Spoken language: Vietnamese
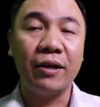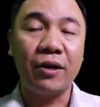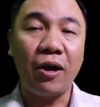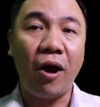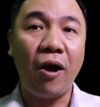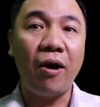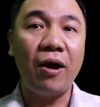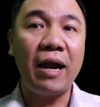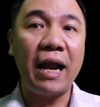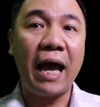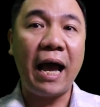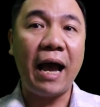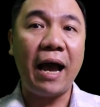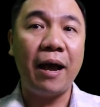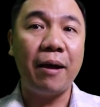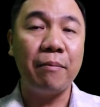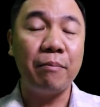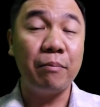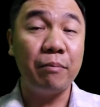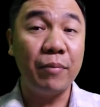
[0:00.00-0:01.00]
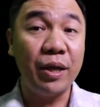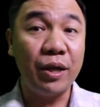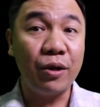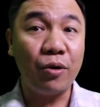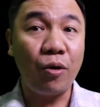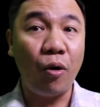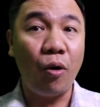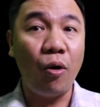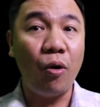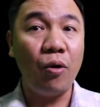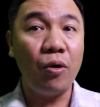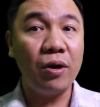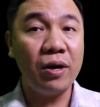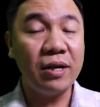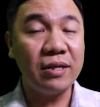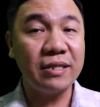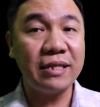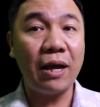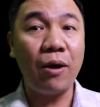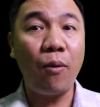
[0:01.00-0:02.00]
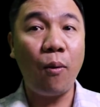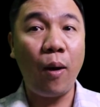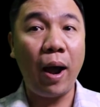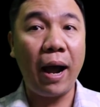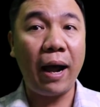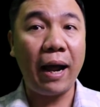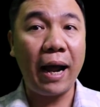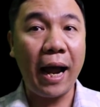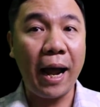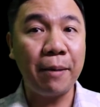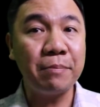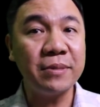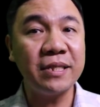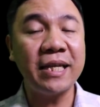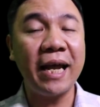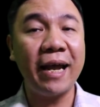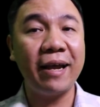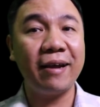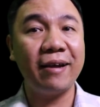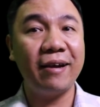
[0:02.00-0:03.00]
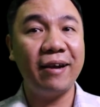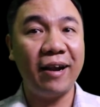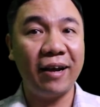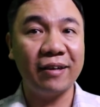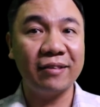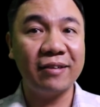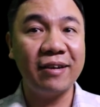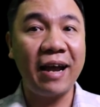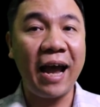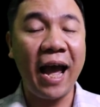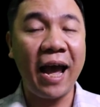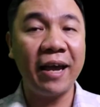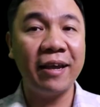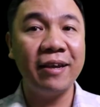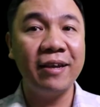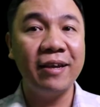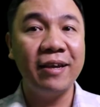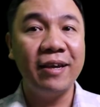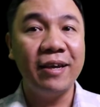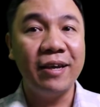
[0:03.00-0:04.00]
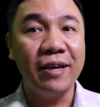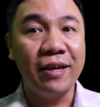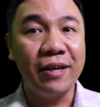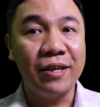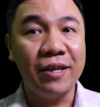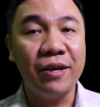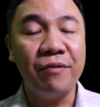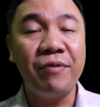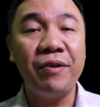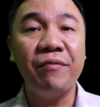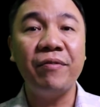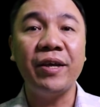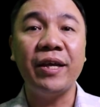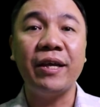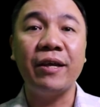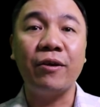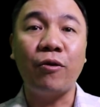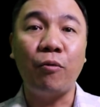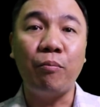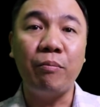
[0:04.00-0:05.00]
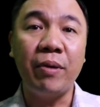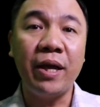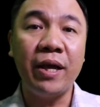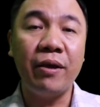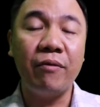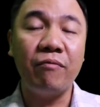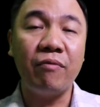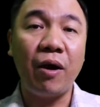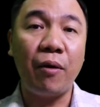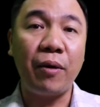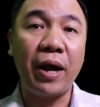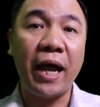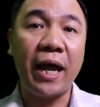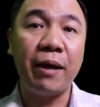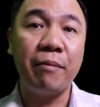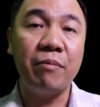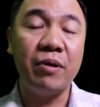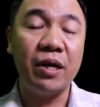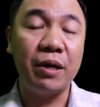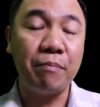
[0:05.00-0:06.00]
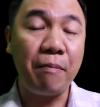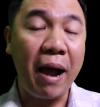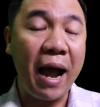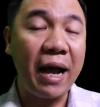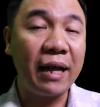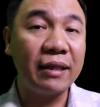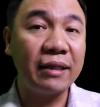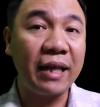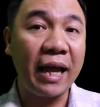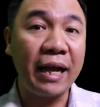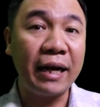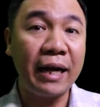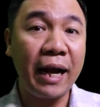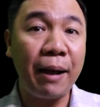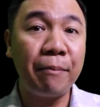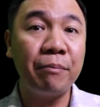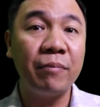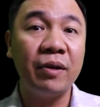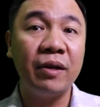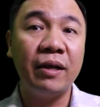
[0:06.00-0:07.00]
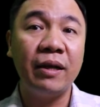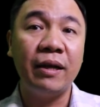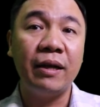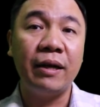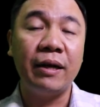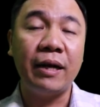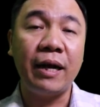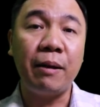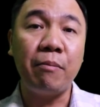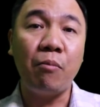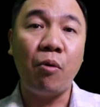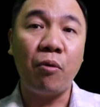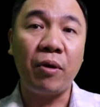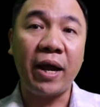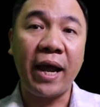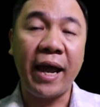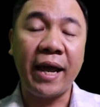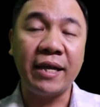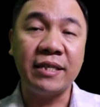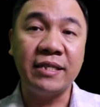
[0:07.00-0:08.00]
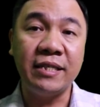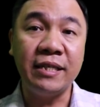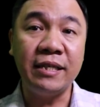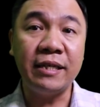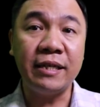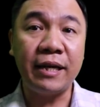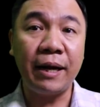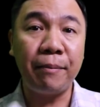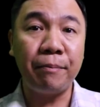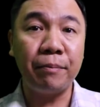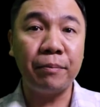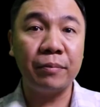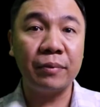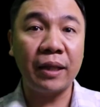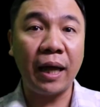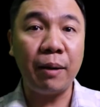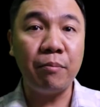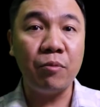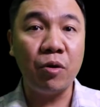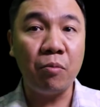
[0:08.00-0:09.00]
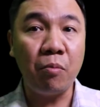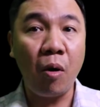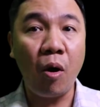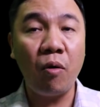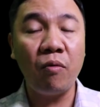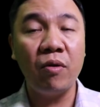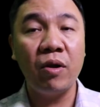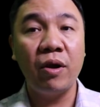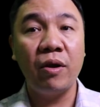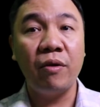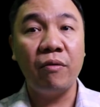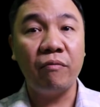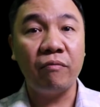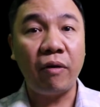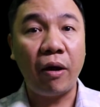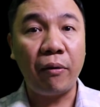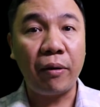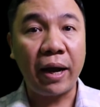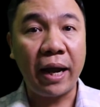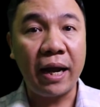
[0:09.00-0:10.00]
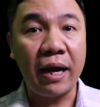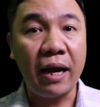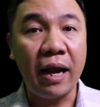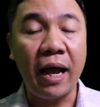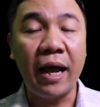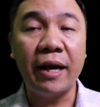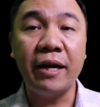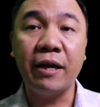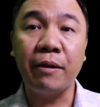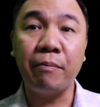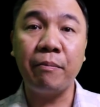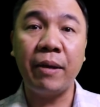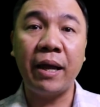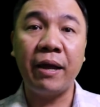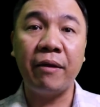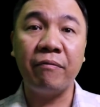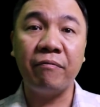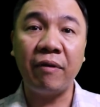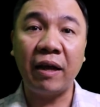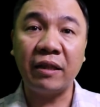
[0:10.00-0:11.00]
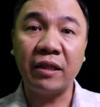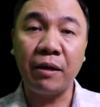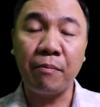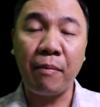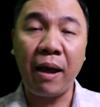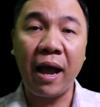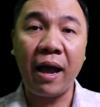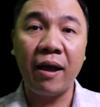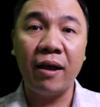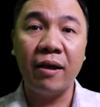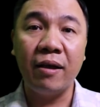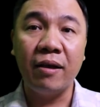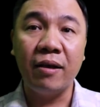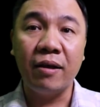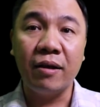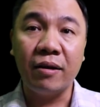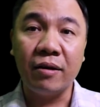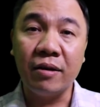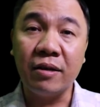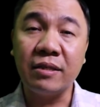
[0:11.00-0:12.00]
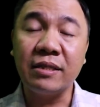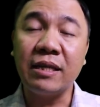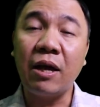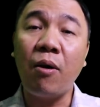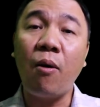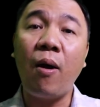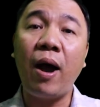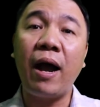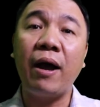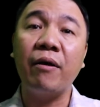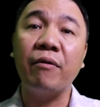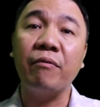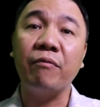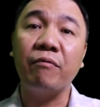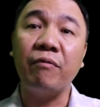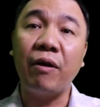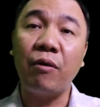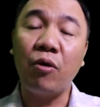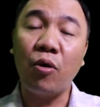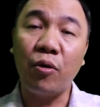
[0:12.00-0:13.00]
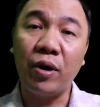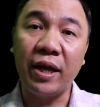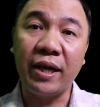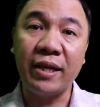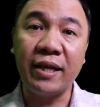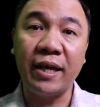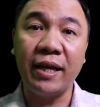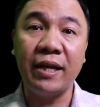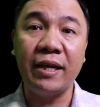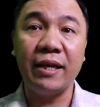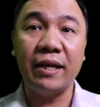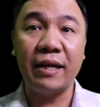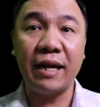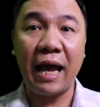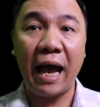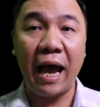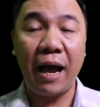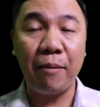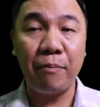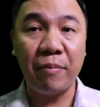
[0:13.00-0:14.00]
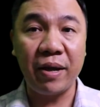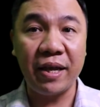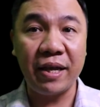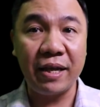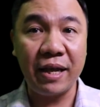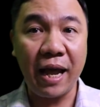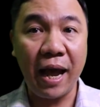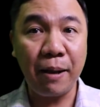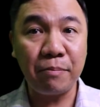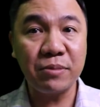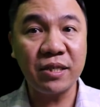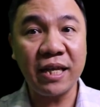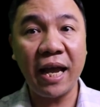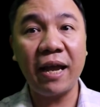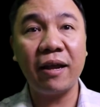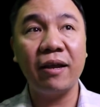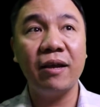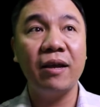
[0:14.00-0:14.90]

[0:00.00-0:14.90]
Đó là biến cố Đức Giáo Hoàng ám sát lần thứ hai. Như quý vị cũng biết vào ngày 13 tháng 5 năm 1981 vào ngày lễ Đức Mẹ Fatima, Đức Giáo Hoàng Phaolô đệ nhị đã bị ám sát